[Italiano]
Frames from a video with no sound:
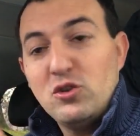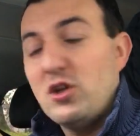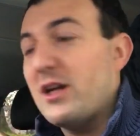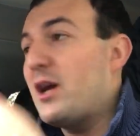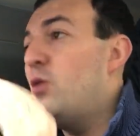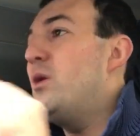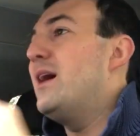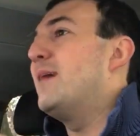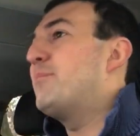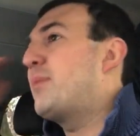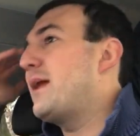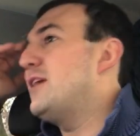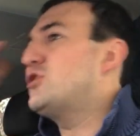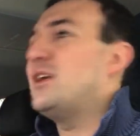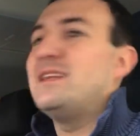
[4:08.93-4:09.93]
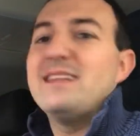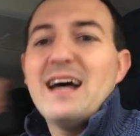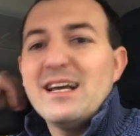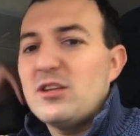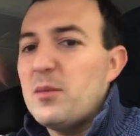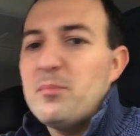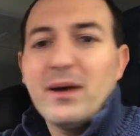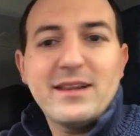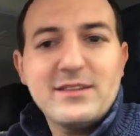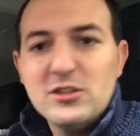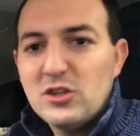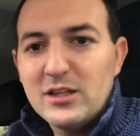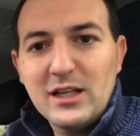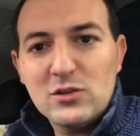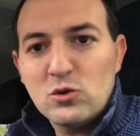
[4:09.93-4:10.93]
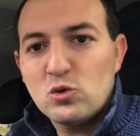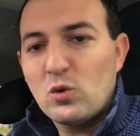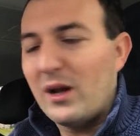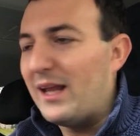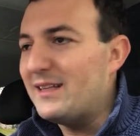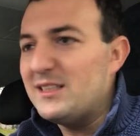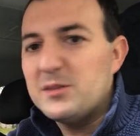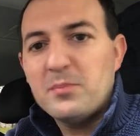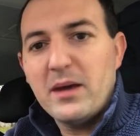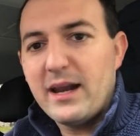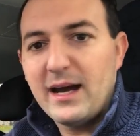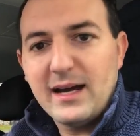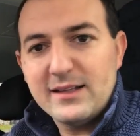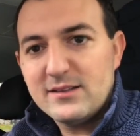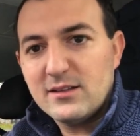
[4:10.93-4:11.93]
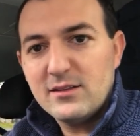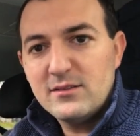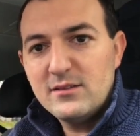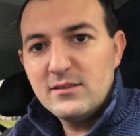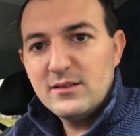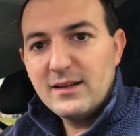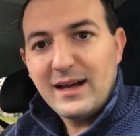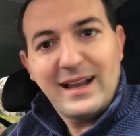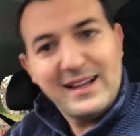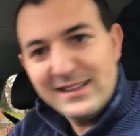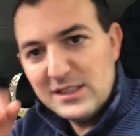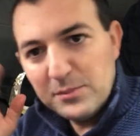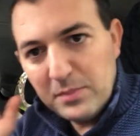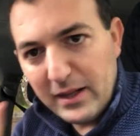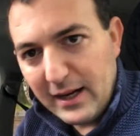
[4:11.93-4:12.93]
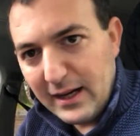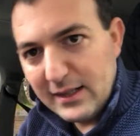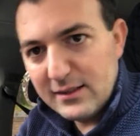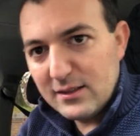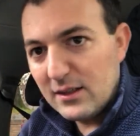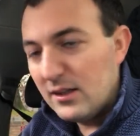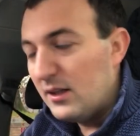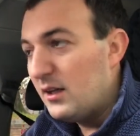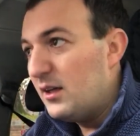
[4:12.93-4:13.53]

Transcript: Cioè che lui è preso, è andato, è partito, è andato su alla disperata. Alla disperata.